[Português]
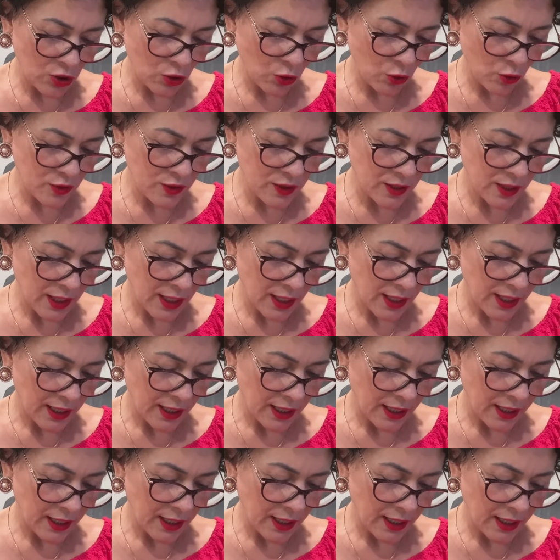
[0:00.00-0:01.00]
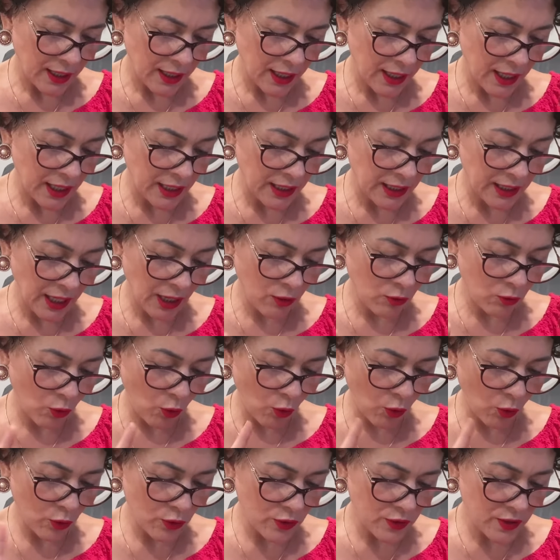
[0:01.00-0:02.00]
os e não
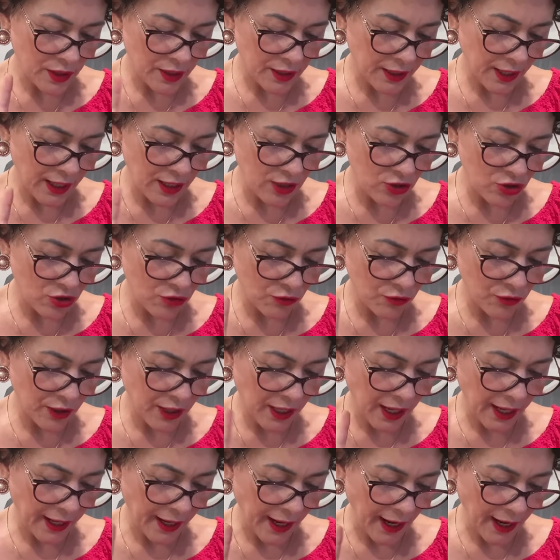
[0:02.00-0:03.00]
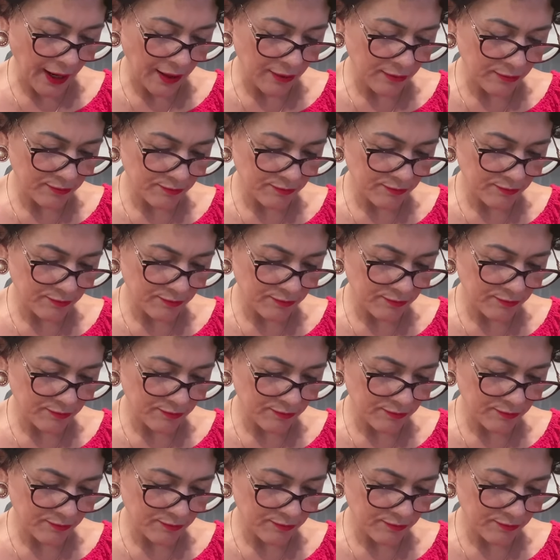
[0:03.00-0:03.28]
os reedificará.